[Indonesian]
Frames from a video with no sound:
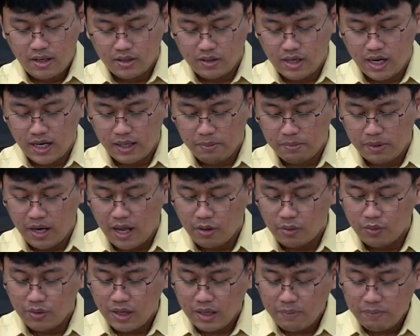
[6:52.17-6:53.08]
dan
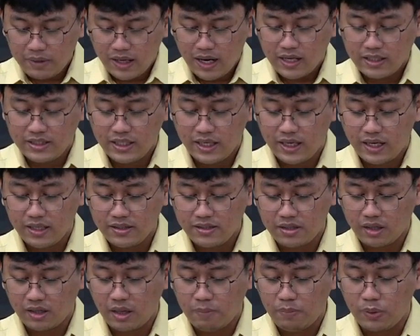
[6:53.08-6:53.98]
melakukan pengajaran
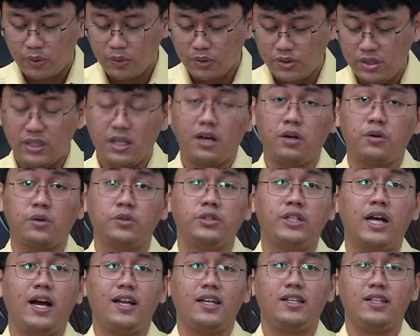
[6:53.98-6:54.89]
serta pengusiran roh
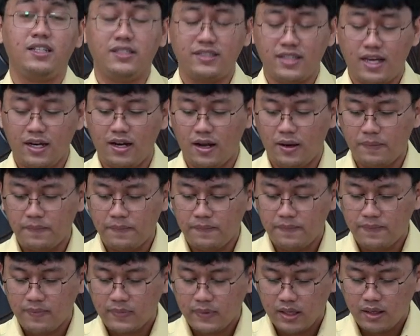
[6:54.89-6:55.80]
jahat di sana.
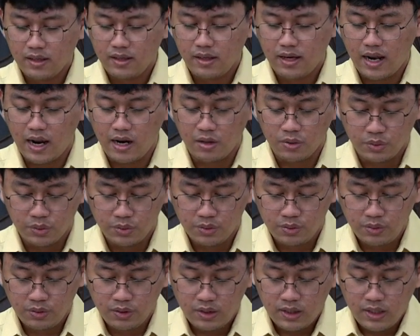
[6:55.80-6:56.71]

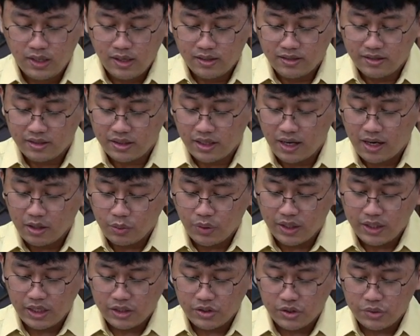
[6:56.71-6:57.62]
Lalu, setelah
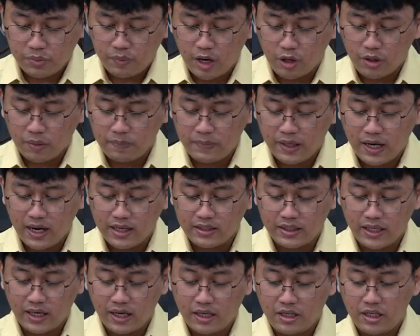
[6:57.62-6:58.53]
Tuhan Yesus melakukan
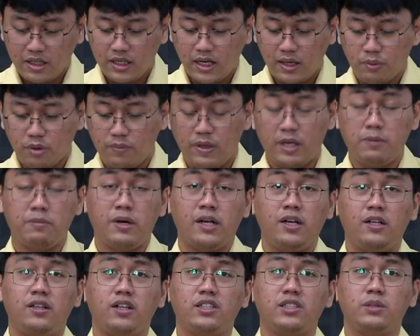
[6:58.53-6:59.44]
pengajaran di dalam rumah
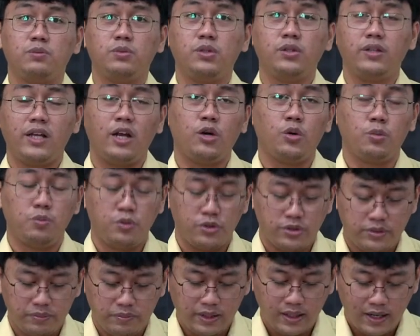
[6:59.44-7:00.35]
ibadat tersebut, ayat
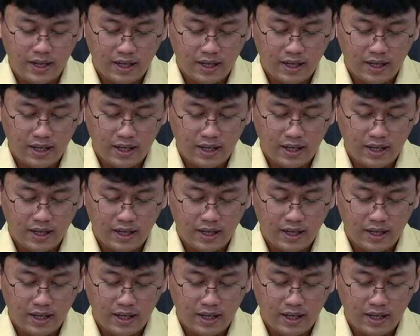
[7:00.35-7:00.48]
29